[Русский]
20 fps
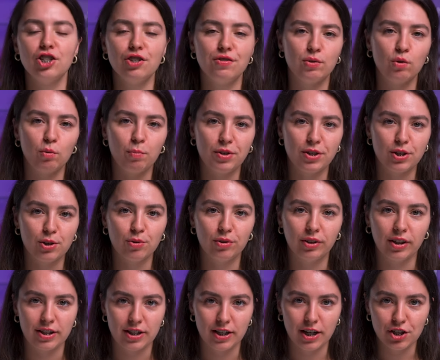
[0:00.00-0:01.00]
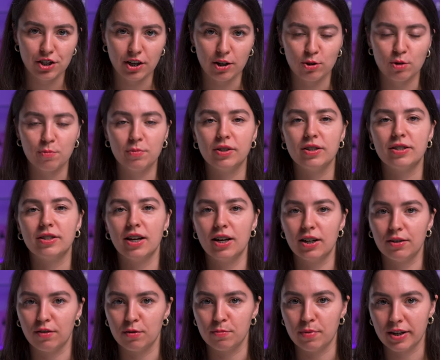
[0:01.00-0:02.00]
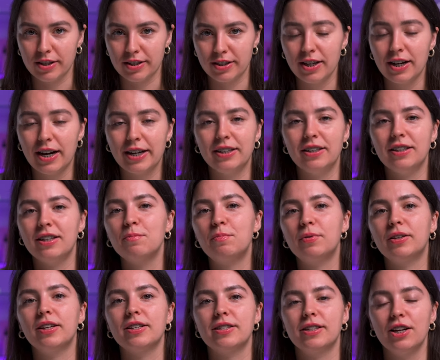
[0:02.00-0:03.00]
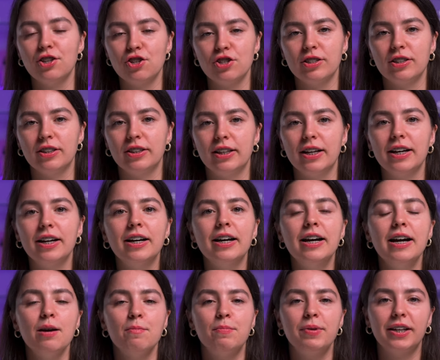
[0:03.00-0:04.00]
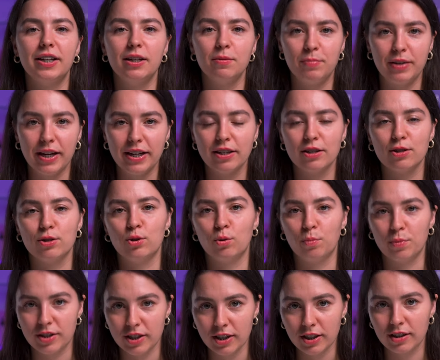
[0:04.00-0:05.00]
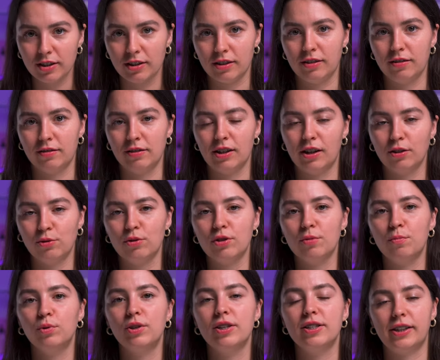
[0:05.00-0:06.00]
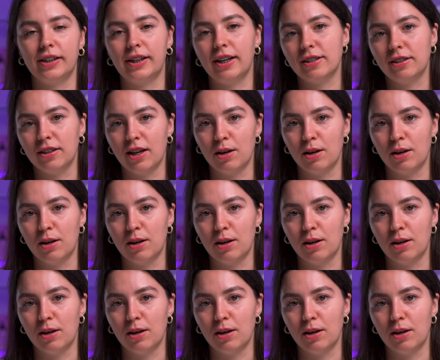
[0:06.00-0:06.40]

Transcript: Чаще всего педикюрные тележки, особенно старого образца, они не предназначены для прикрепления струбцины, на которой будет стоять